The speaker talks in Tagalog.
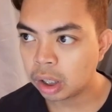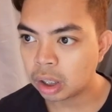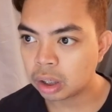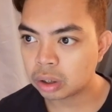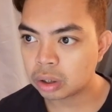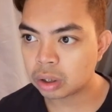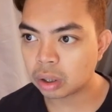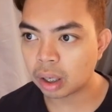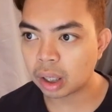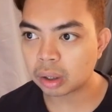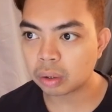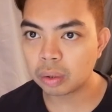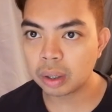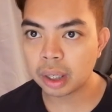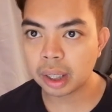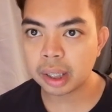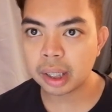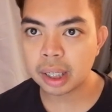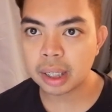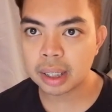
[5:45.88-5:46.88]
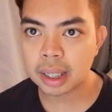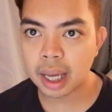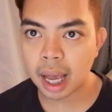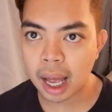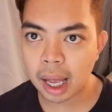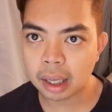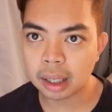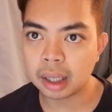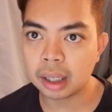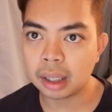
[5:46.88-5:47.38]
So katulad ng
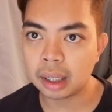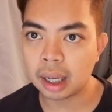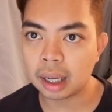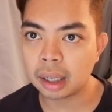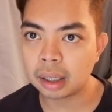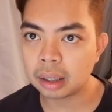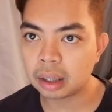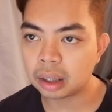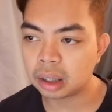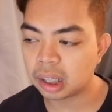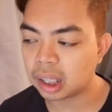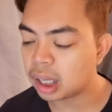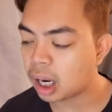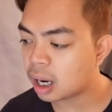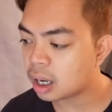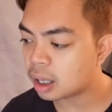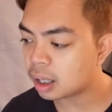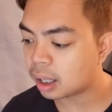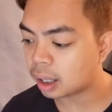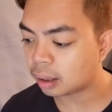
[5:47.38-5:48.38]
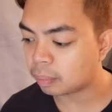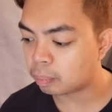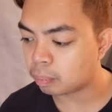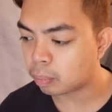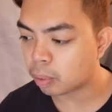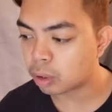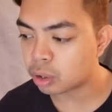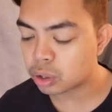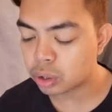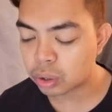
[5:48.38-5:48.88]
sa akin, ang tinarget
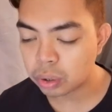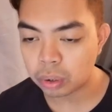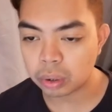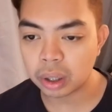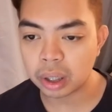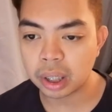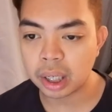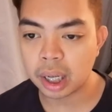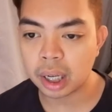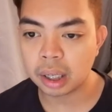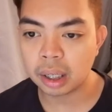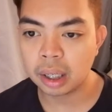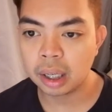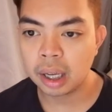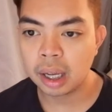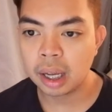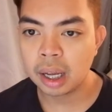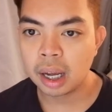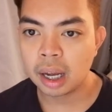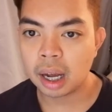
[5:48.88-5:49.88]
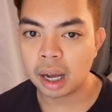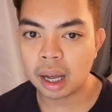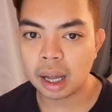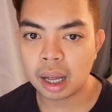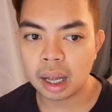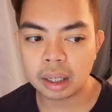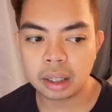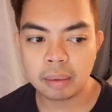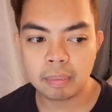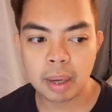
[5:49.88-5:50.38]
for sure ng
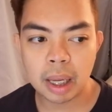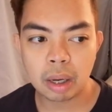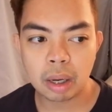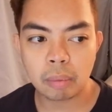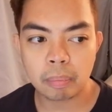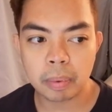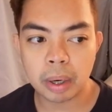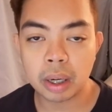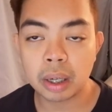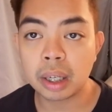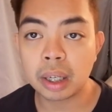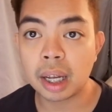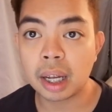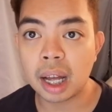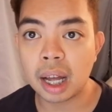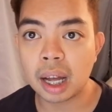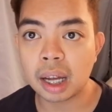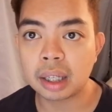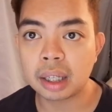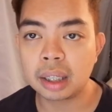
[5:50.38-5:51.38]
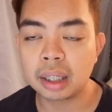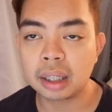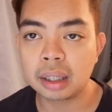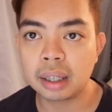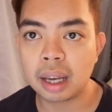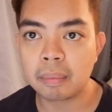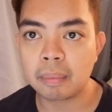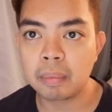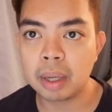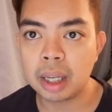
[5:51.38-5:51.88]
uh, developer na
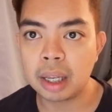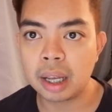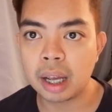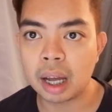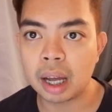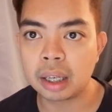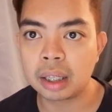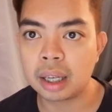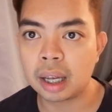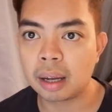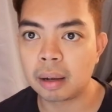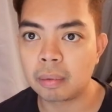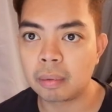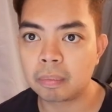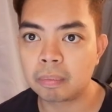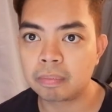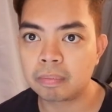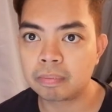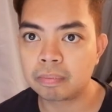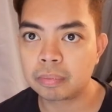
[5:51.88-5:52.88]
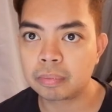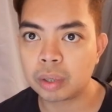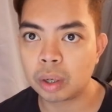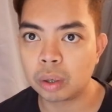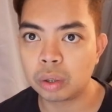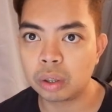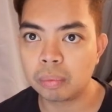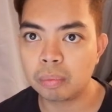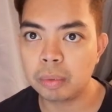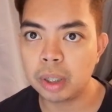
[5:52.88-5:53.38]
aking nabilihan na
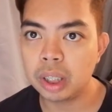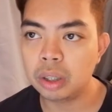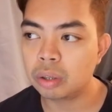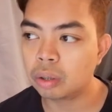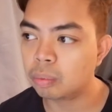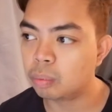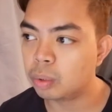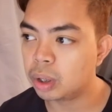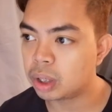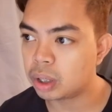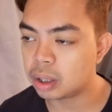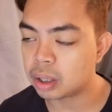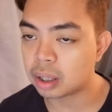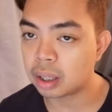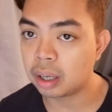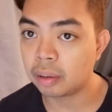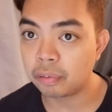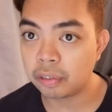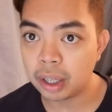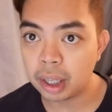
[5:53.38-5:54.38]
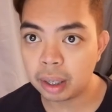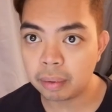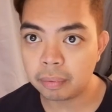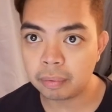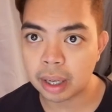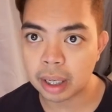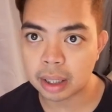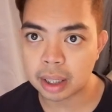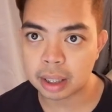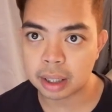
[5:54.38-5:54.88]
condominium which is the
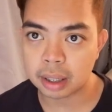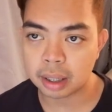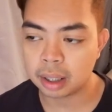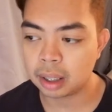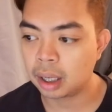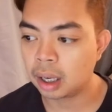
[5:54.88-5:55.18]
Philinvest